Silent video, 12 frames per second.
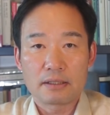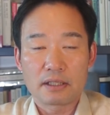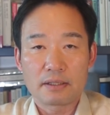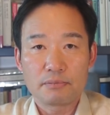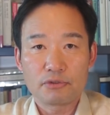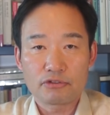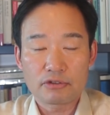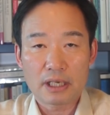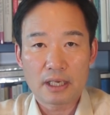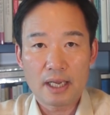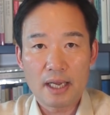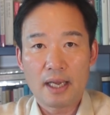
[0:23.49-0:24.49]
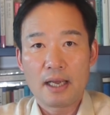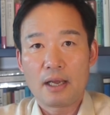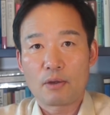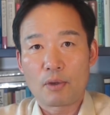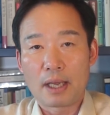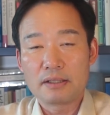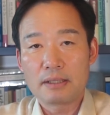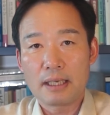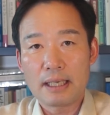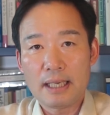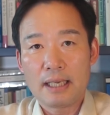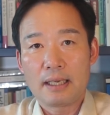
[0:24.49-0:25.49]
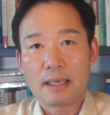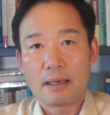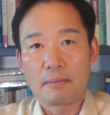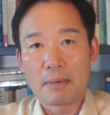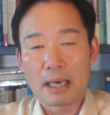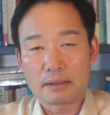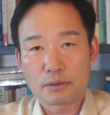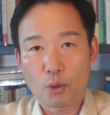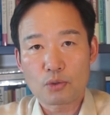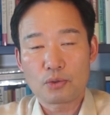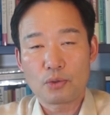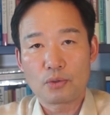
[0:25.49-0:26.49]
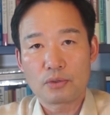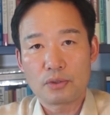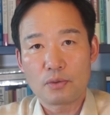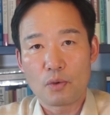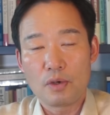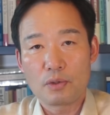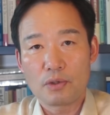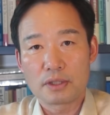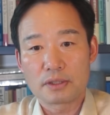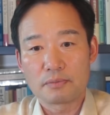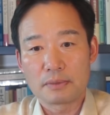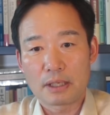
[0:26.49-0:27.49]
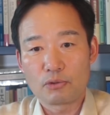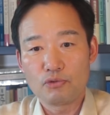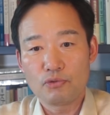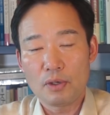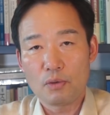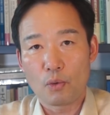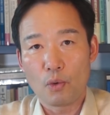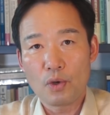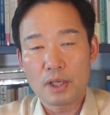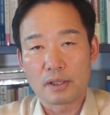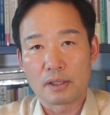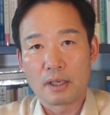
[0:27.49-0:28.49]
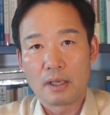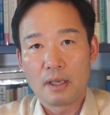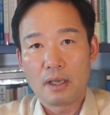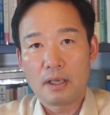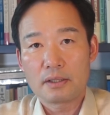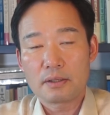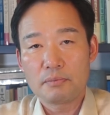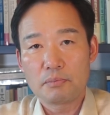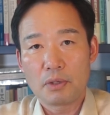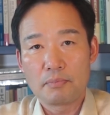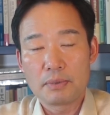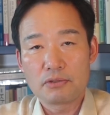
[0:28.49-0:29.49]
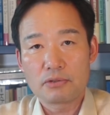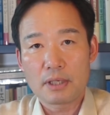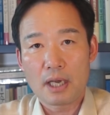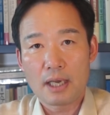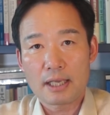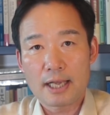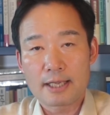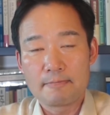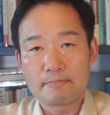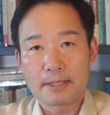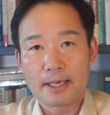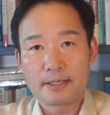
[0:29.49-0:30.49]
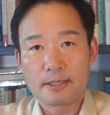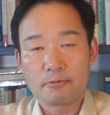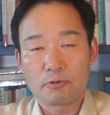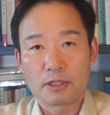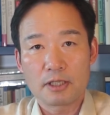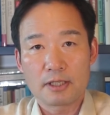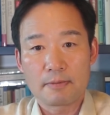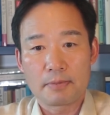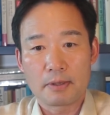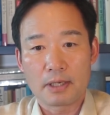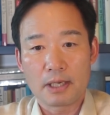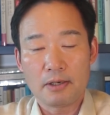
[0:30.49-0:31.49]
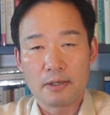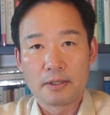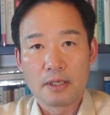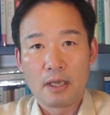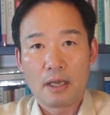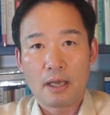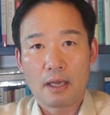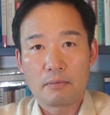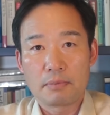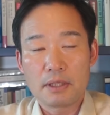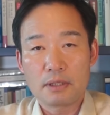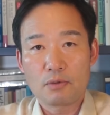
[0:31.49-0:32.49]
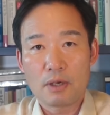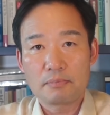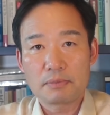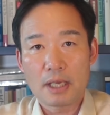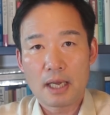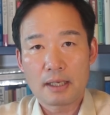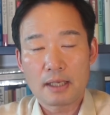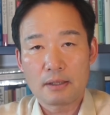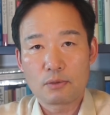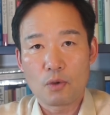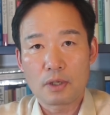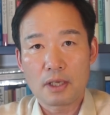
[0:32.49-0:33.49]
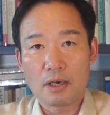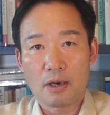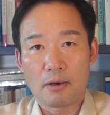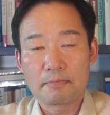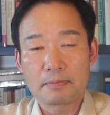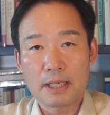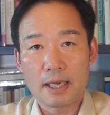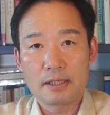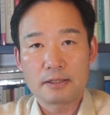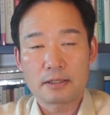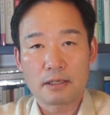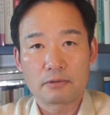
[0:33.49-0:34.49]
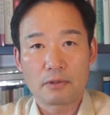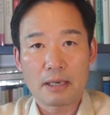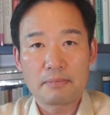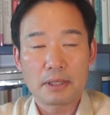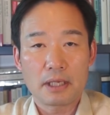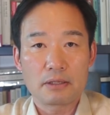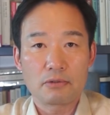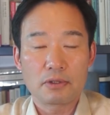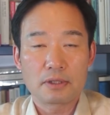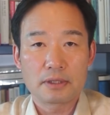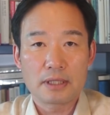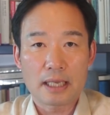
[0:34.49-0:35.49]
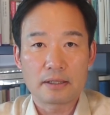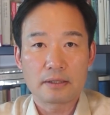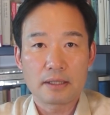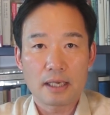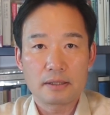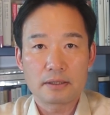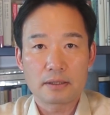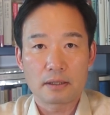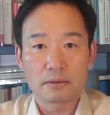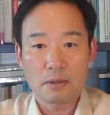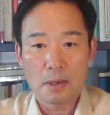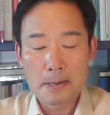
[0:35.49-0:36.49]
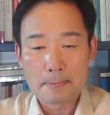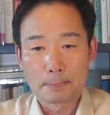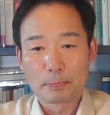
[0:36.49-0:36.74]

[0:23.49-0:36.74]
지금 수사에 굉장히 막 속도를 올리고 있습니다. 6월 5일 지금 뭐 민주당의 김태년 원내대표가요 아, 미래통합당의 동의가 없다 할지라도 합의가 이루어지지 않는다 할지라도